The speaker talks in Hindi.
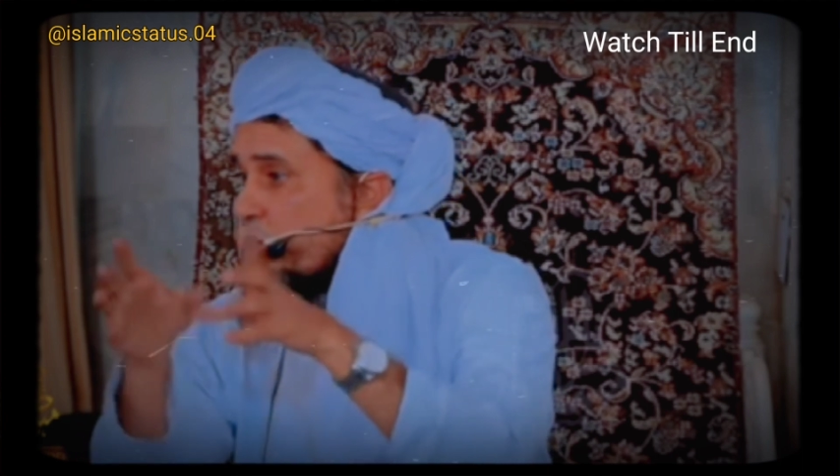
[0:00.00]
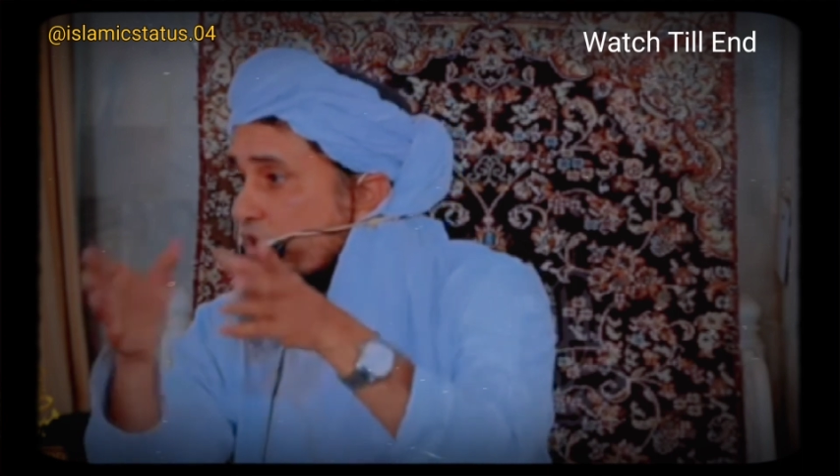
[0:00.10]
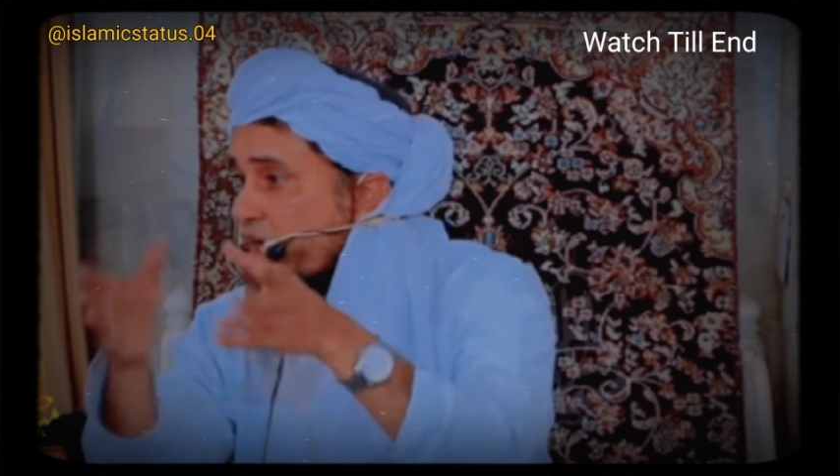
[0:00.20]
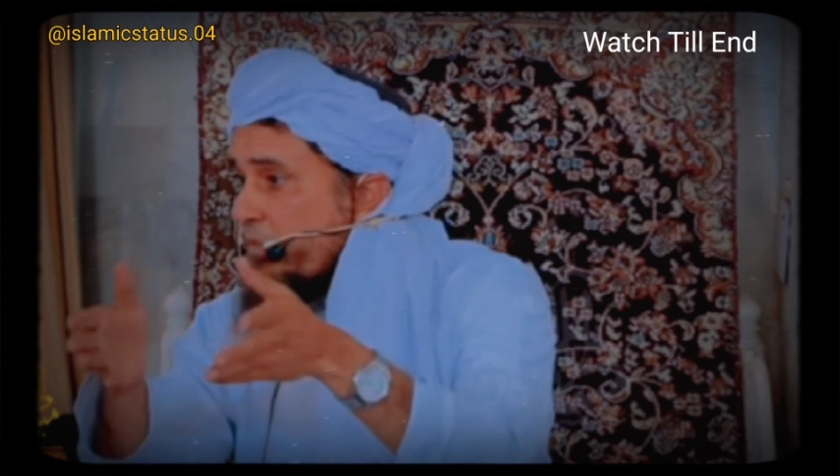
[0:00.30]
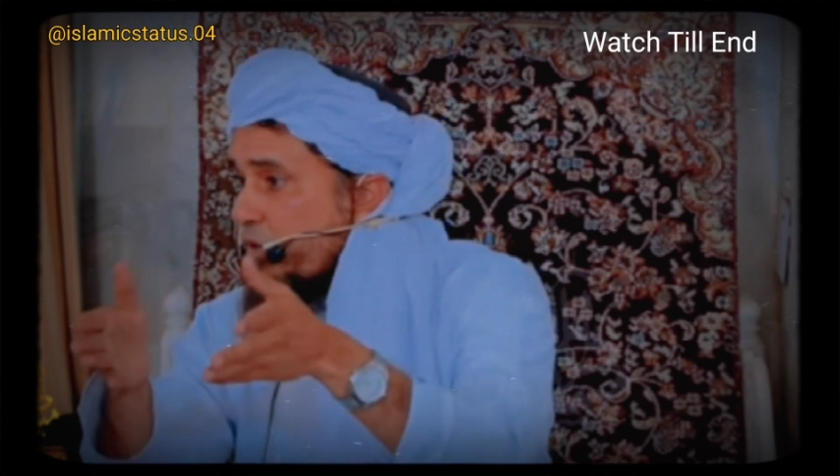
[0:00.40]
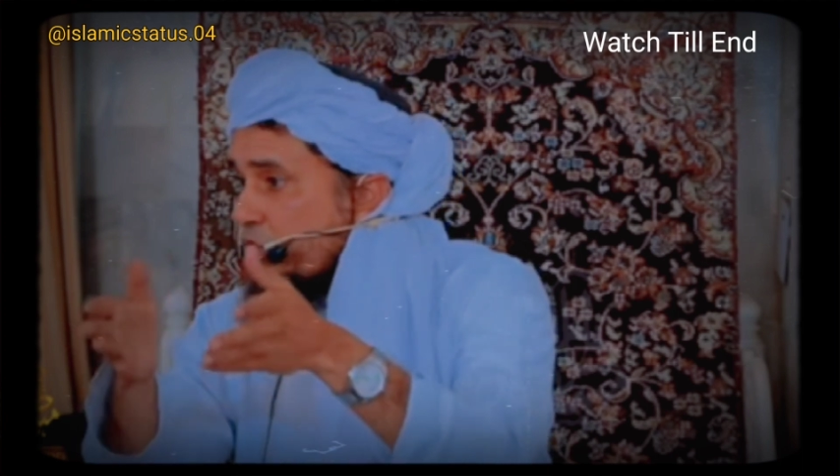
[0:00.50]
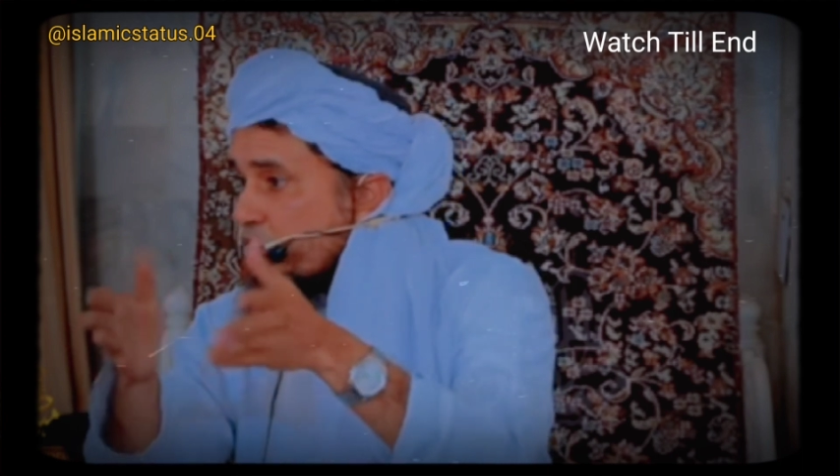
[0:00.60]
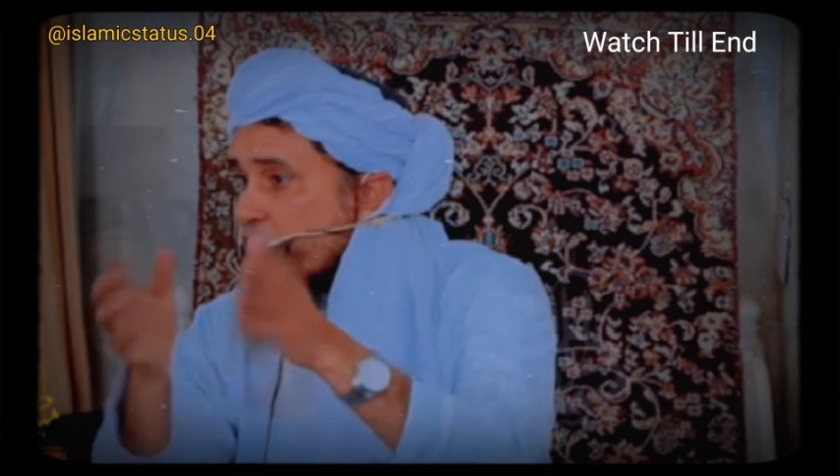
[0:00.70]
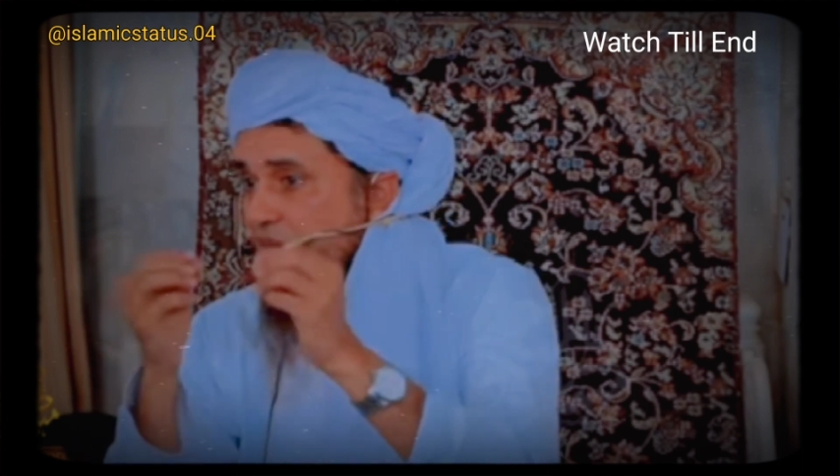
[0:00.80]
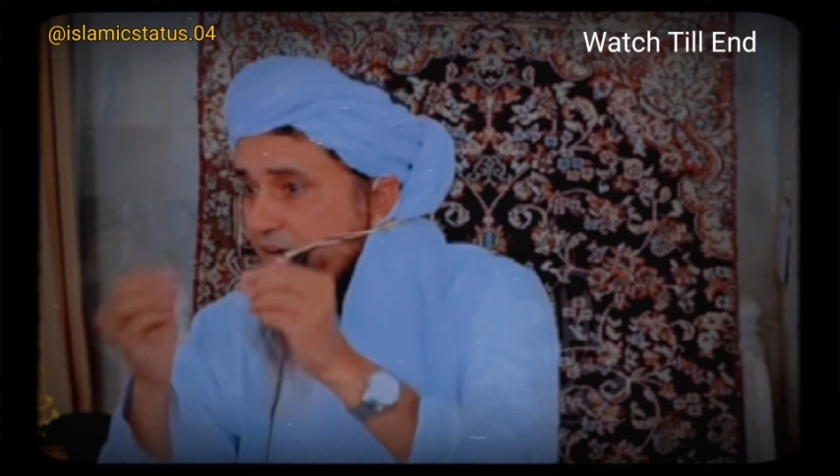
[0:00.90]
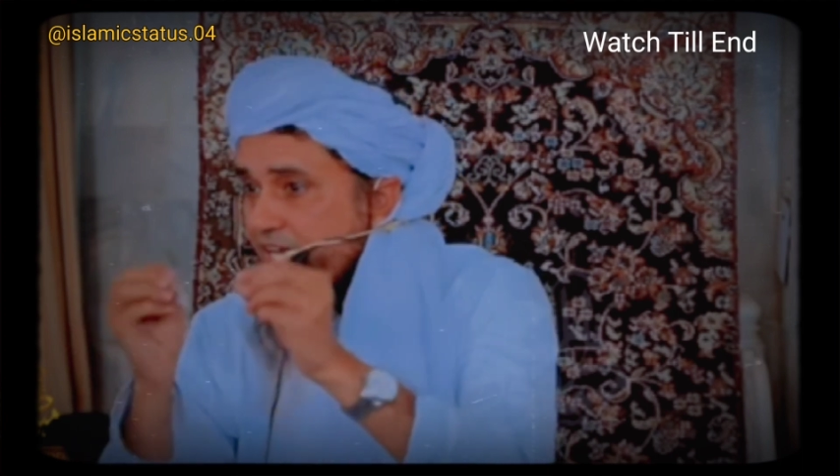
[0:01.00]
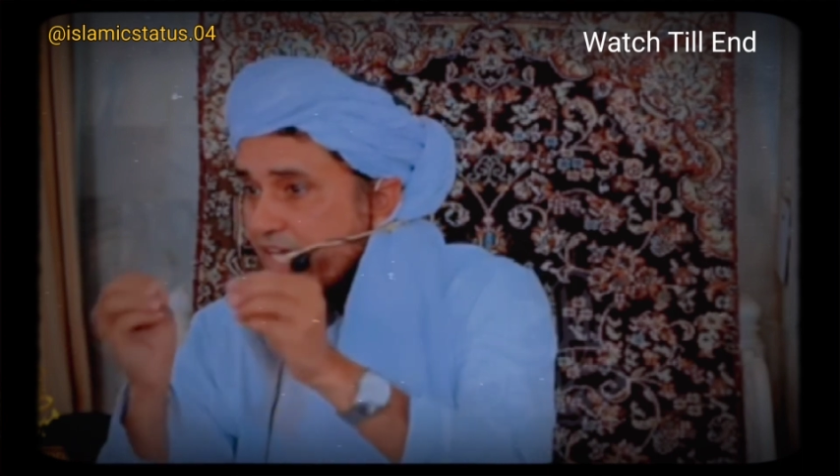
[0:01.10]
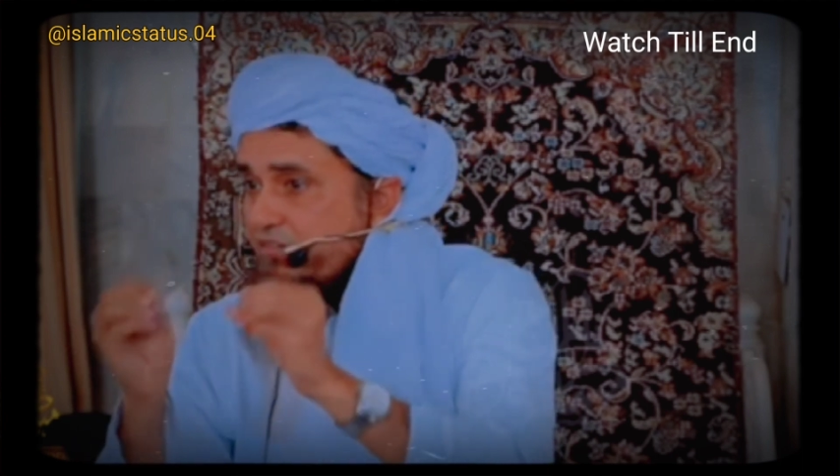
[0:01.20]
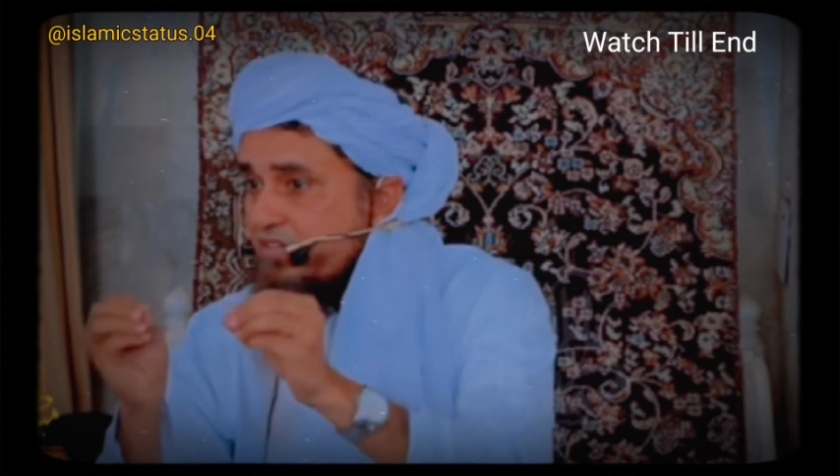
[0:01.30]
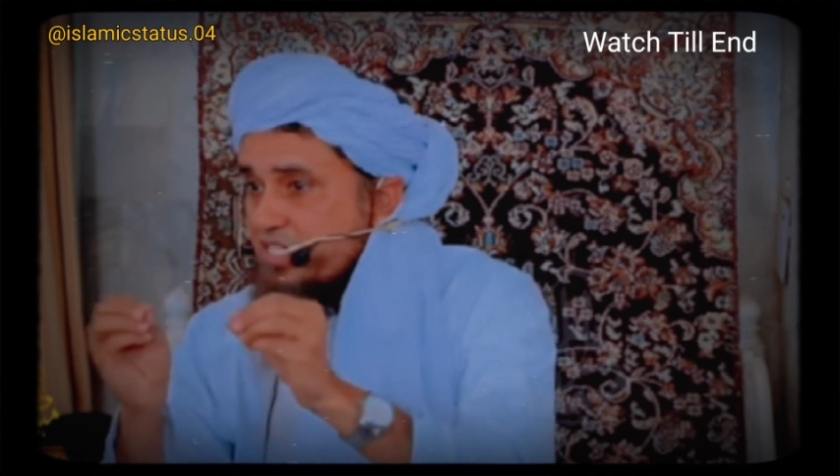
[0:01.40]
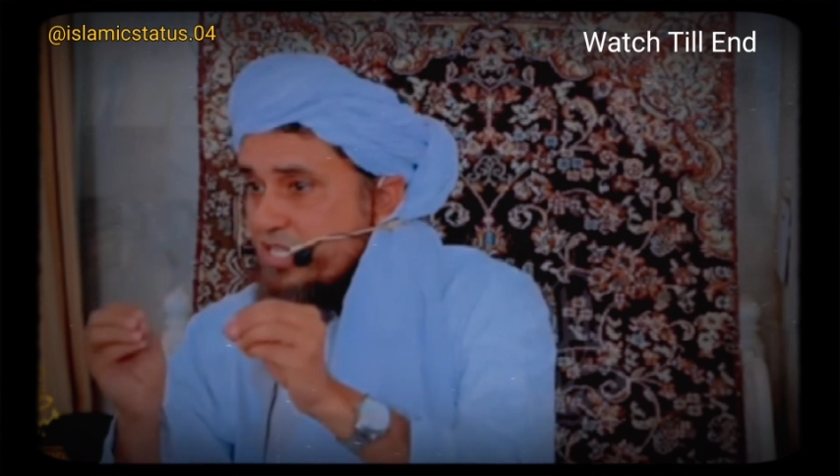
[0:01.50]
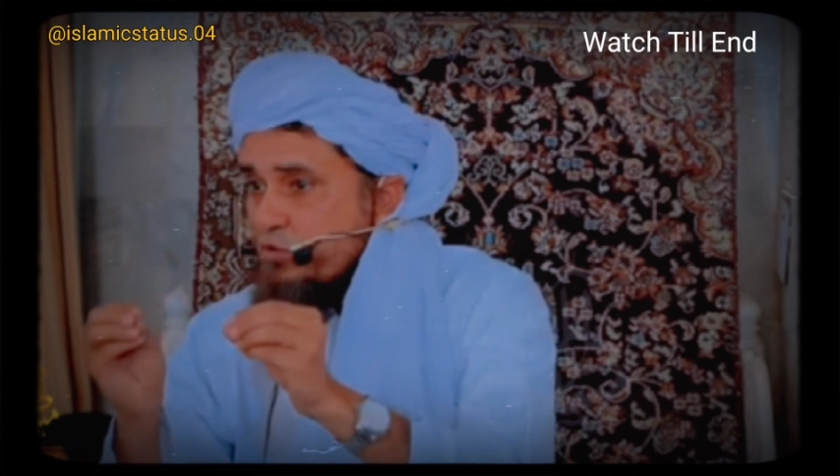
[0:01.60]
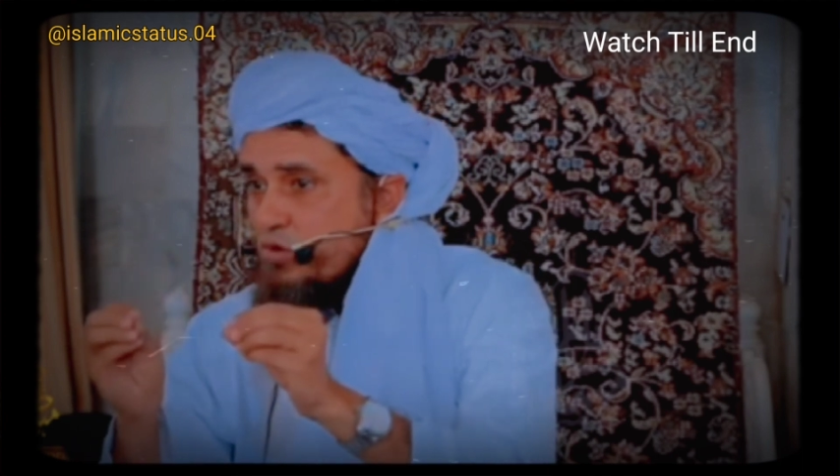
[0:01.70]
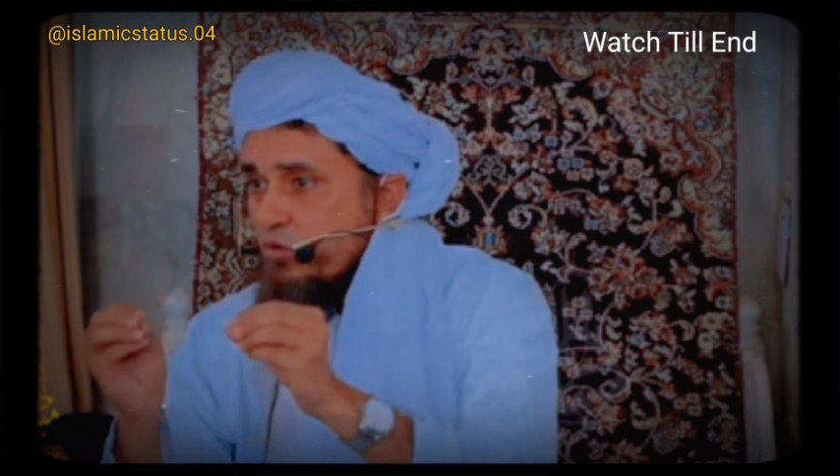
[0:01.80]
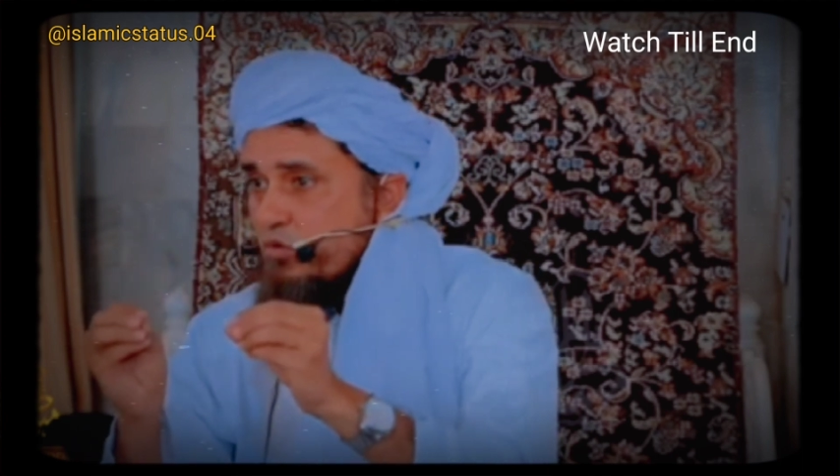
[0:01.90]
मोटापे को जो खाने की वजह से
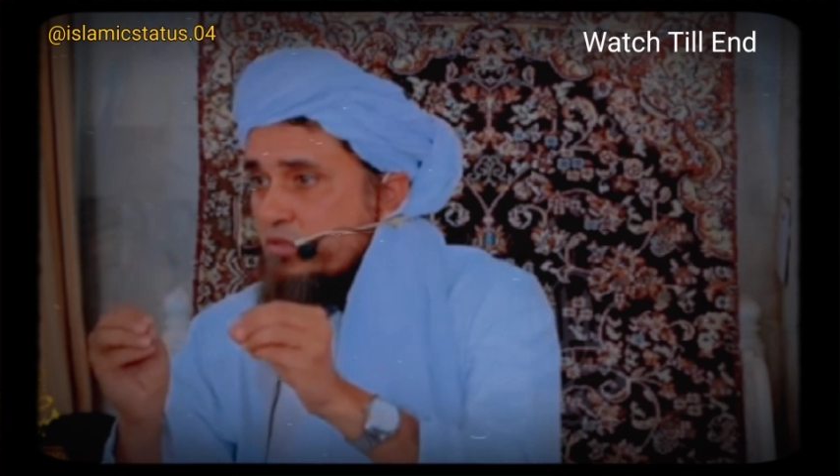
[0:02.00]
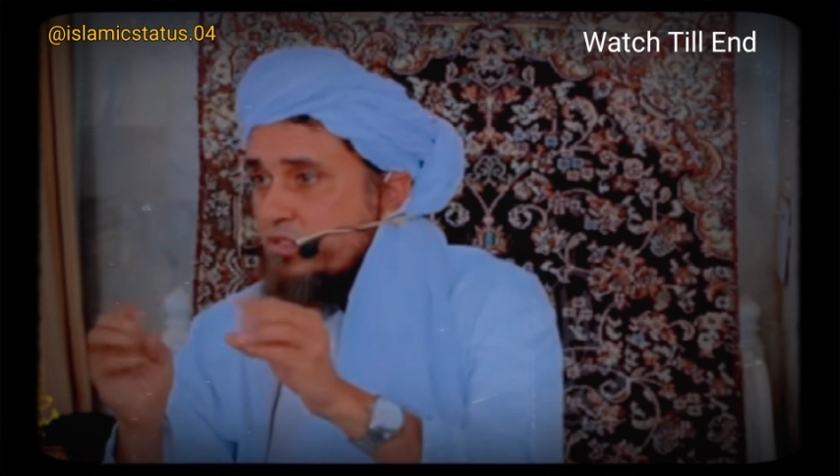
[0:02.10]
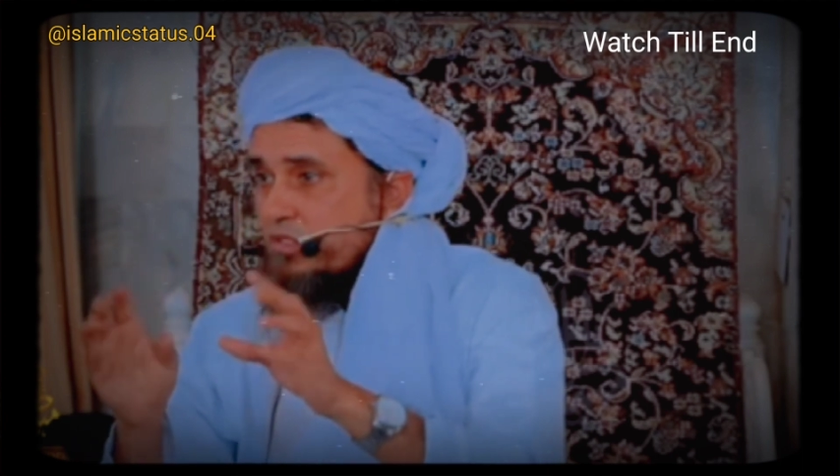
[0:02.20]
हुआ हो